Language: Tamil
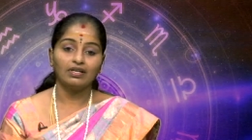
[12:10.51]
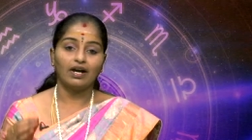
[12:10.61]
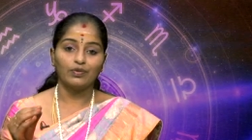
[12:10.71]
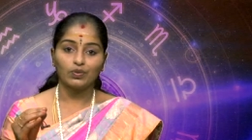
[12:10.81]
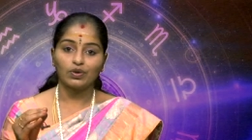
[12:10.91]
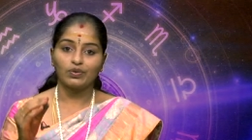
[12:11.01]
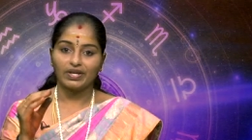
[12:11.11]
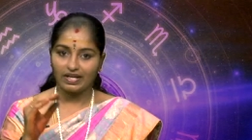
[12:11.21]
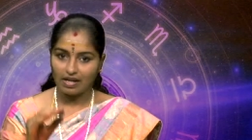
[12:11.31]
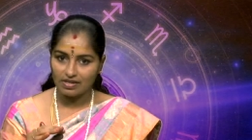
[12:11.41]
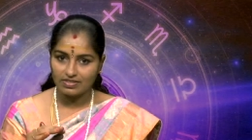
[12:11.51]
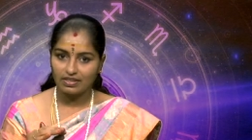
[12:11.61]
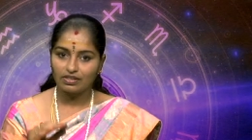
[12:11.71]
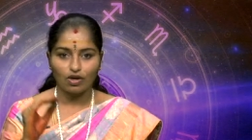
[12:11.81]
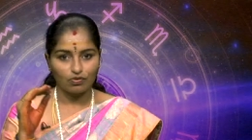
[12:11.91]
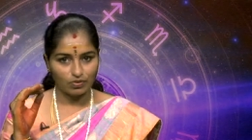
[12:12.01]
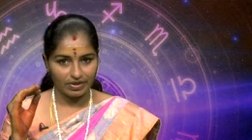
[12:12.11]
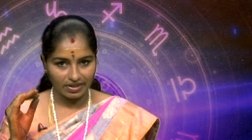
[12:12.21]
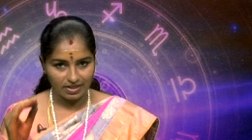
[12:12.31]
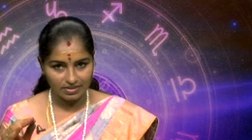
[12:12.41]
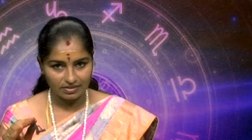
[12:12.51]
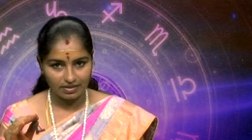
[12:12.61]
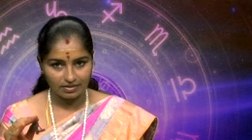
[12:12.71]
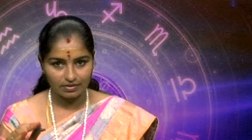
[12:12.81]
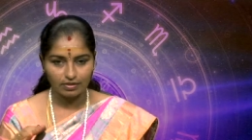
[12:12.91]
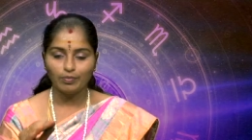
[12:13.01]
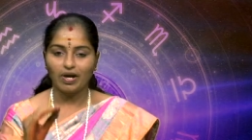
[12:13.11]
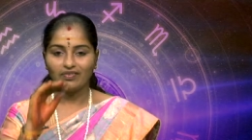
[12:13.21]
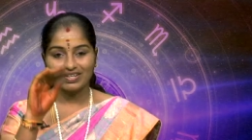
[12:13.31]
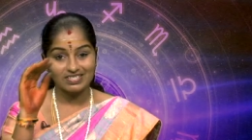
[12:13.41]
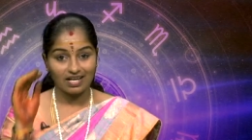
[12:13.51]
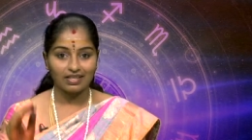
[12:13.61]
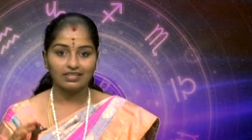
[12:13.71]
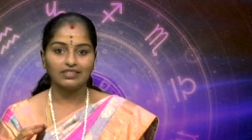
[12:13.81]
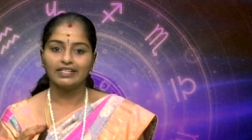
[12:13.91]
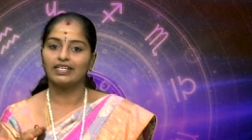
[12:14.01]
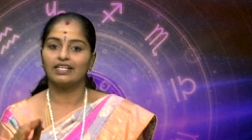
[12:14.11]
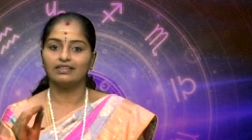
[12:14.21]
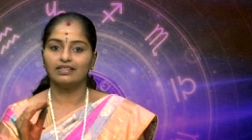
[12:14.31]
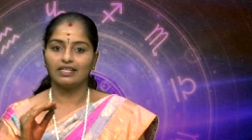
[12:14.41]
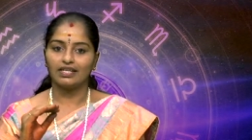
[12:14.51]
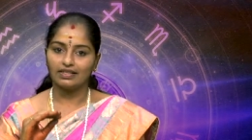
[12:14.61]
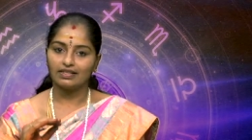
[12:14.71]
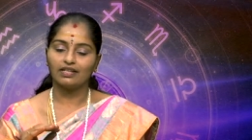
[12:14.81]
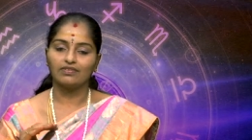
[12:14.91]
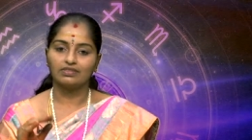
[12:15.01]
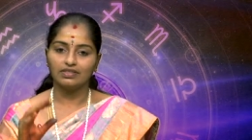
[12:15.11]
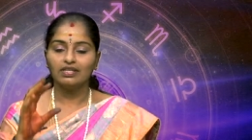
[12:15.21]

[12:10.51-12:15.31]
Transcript: அவங்களுடைய ராசிக்கும் அவங்களுடைய நட்சத்திரத்துக்கும் அவங்க ஜாதகத்தில் எந்த எண்கள் வந்து